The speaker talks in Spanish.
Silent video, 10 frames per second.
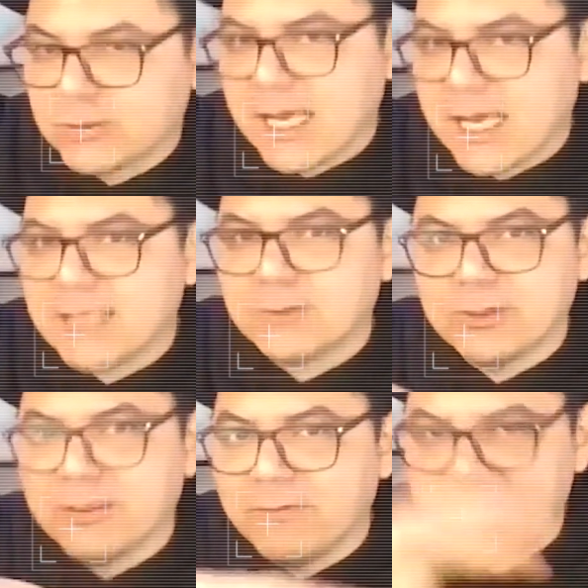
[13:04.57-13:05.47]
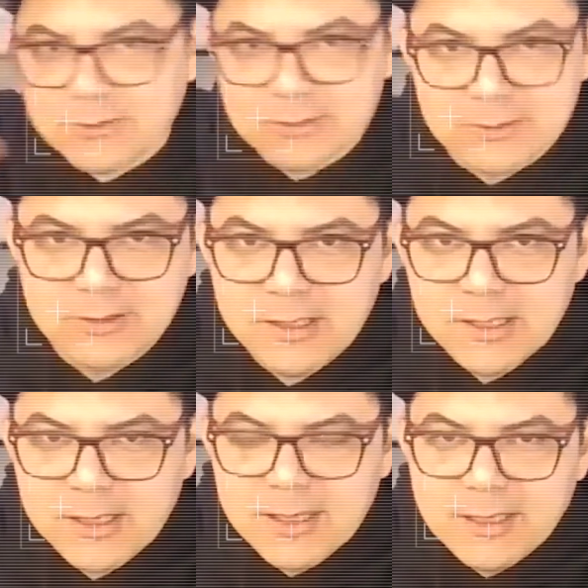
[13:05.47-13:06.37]
sociales son diversos
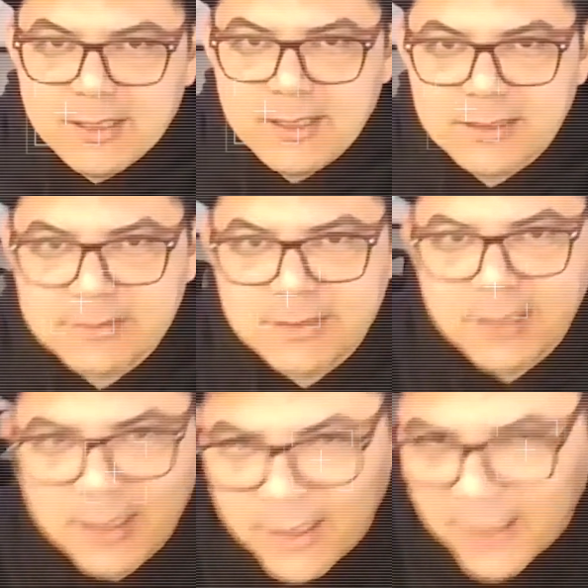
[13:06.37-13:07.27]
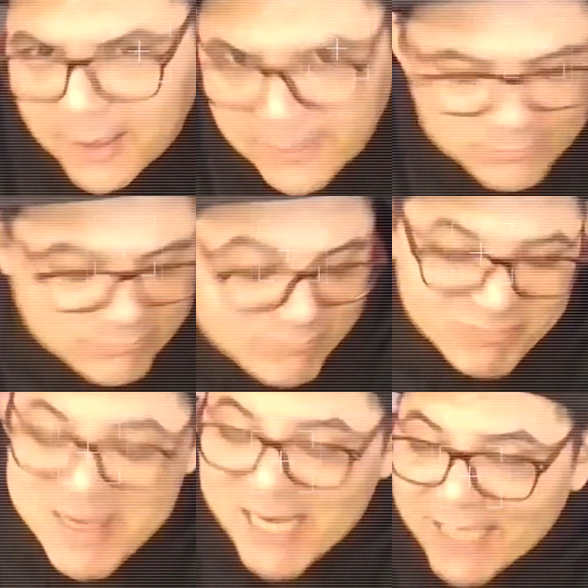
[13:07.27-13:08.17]
y este
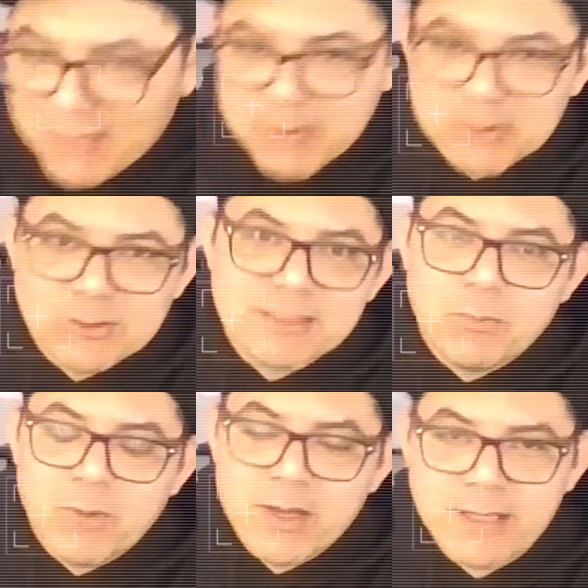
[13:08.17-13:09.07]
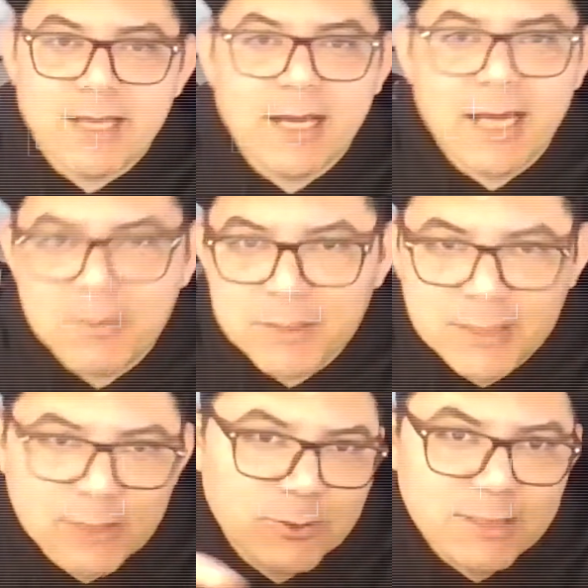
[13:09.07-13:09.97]
miles de personas te pueden atacar
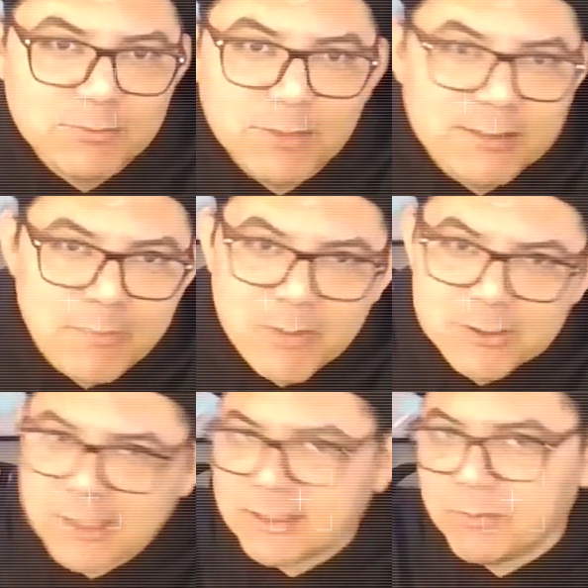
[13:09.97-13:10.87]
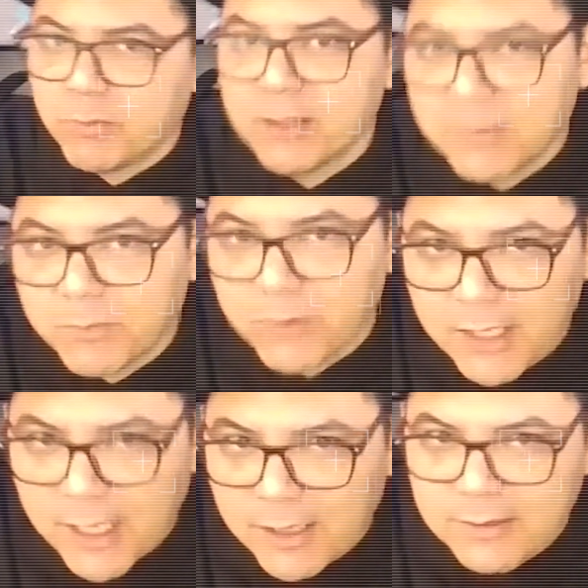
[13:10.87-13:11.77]
mientras otras miles de personas te pueden
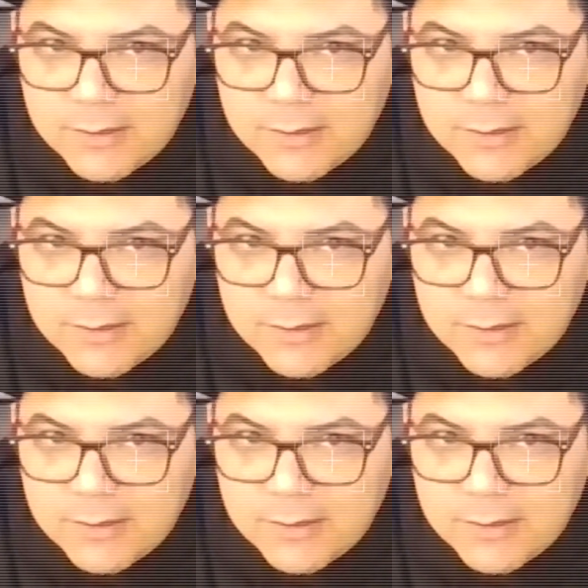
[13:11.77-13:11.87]
apoyar